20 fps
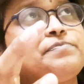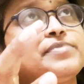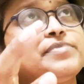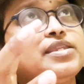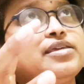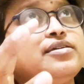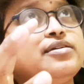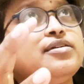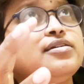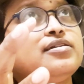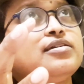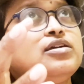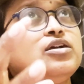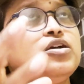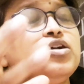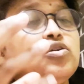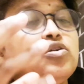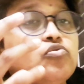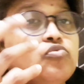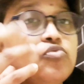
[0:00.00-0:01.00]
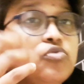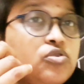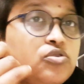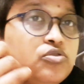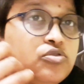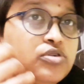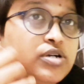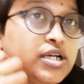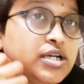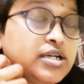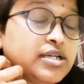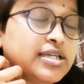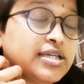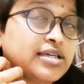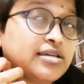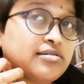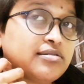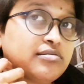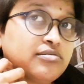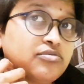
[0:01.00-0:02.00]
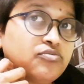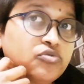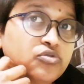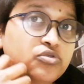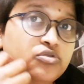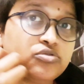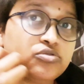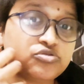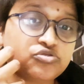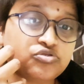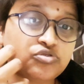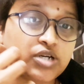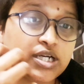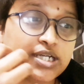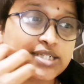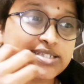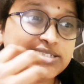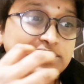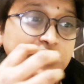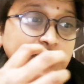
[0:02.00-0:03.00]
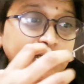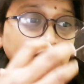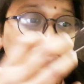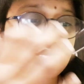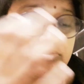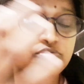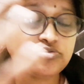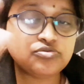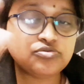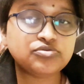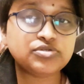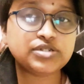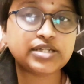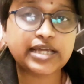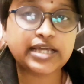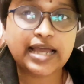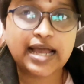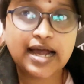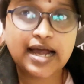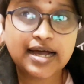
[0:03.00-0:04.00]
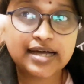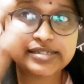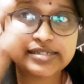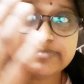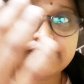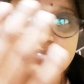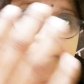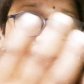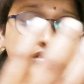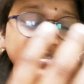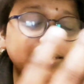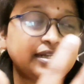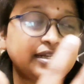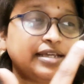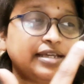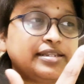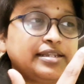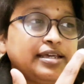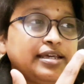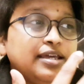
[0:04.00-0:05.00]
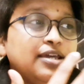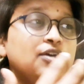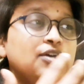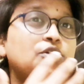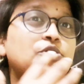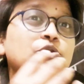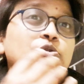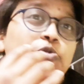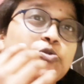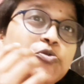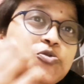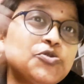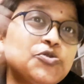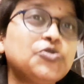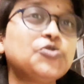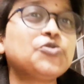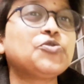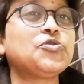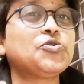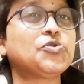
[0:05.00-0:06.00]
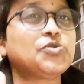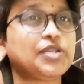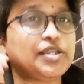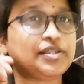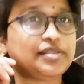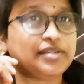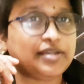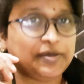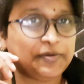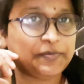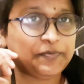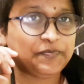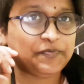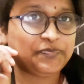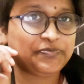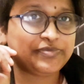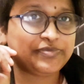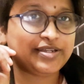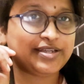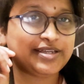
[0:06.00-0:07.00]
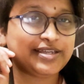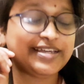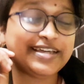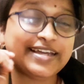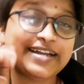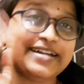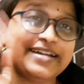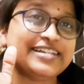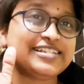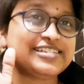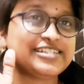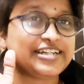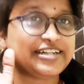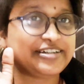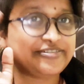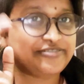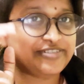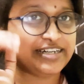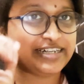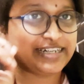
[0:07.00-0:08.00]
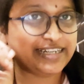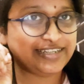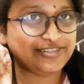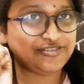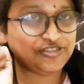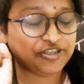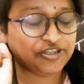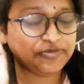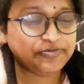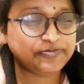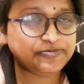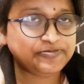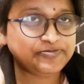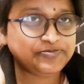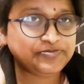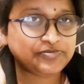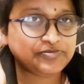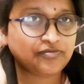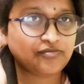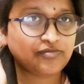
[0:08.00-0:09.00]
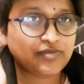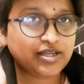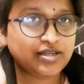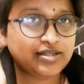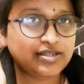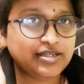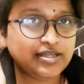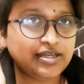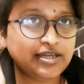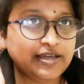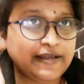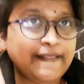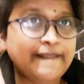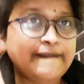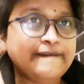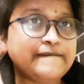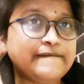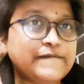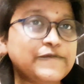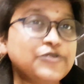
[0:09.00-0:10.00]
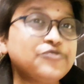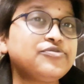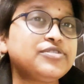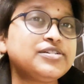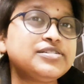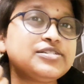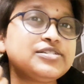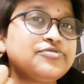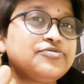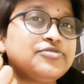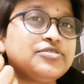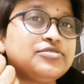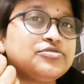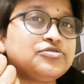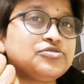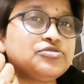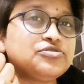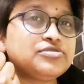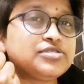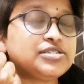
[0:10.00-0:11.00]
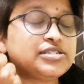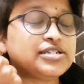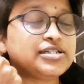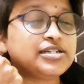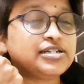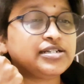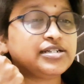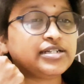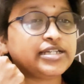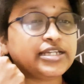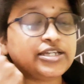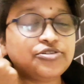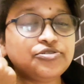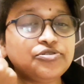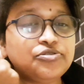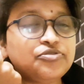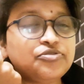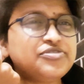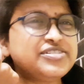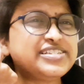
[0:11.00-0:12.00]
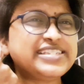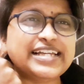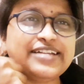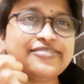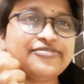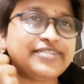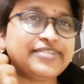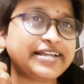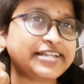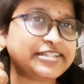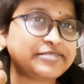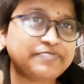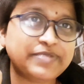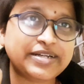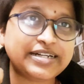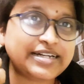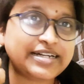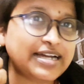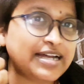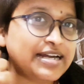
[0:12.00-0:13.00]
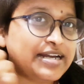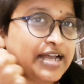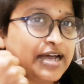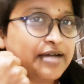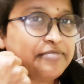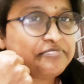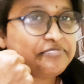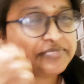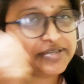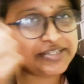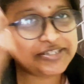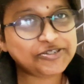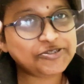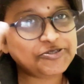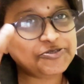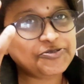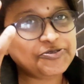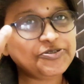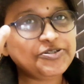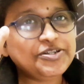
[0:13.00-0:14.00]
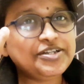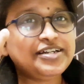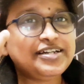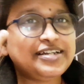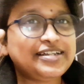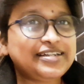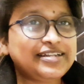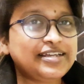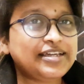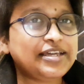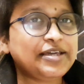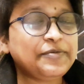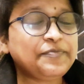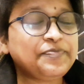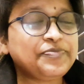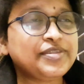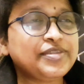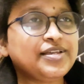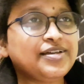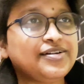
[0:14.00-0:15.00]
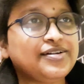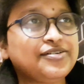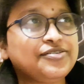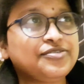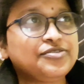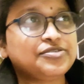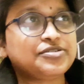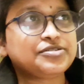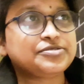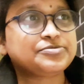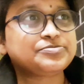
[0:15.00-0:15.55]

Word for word: ठीक है वो लोग ना वो लोग जो अच्छे लोग उनके आस पास रहते हैं उनको खो देते हैं ये डिसएडवांटेज है ठीक है तो फर्स्ट ऑफ ऑल तो ईगो को सेल्फ रेस्पेक्ट का नाम मत दो ठीक है और